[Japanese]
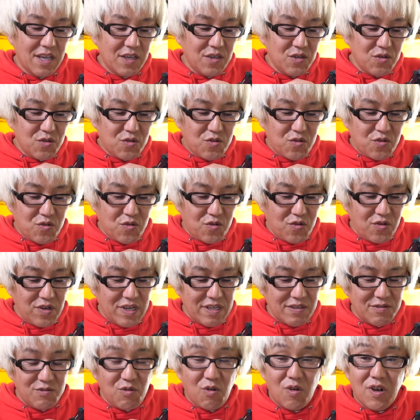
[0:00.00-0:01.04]
ゆっく
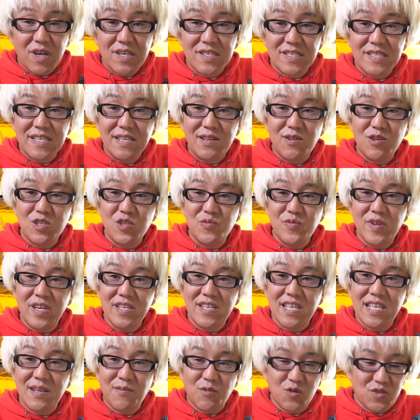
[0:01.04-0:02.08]
り動かしているように見え
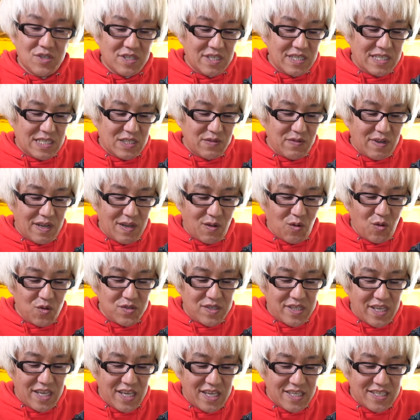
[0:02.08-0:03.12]
てでも、実は補
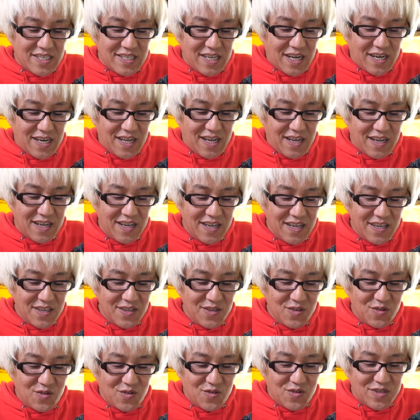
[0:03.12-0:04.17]
正しながら
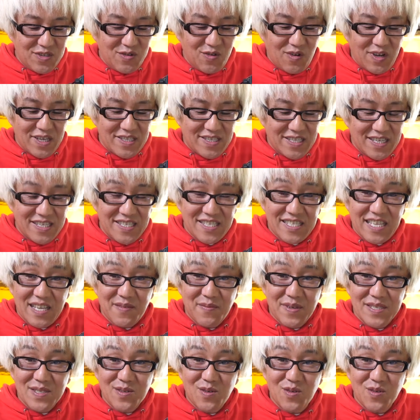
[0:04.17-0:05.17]
ゆっくり動かしたりしています。